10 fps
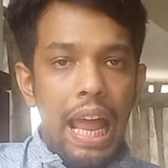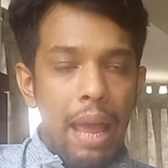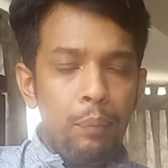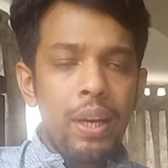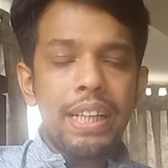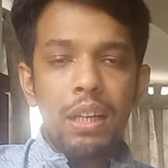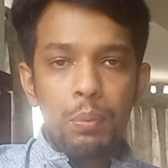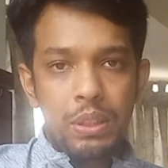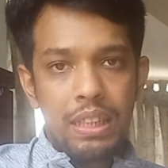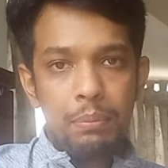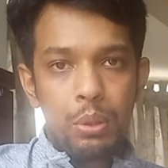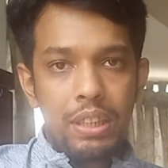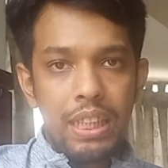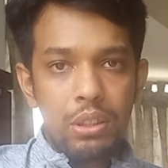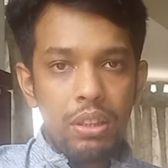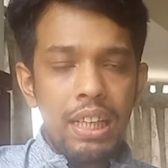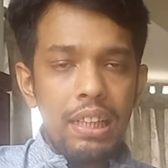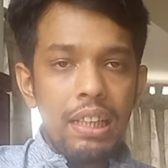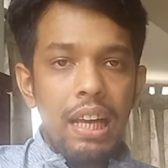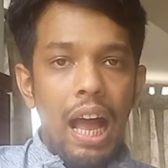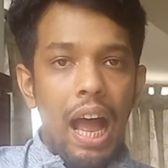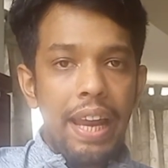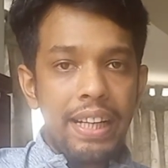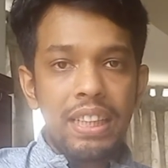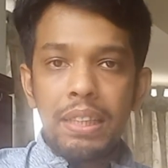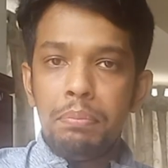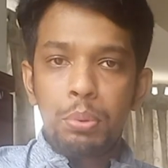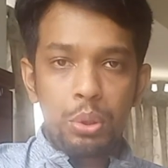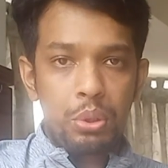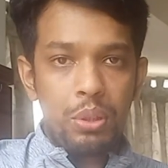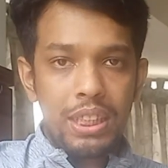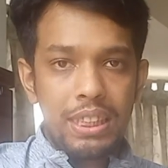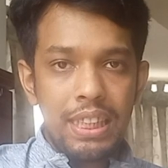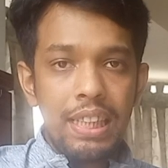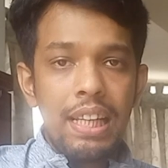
এমন একটা অবস্থার মধ্যে আসলে আরেকটি প্রশ্ন আসছে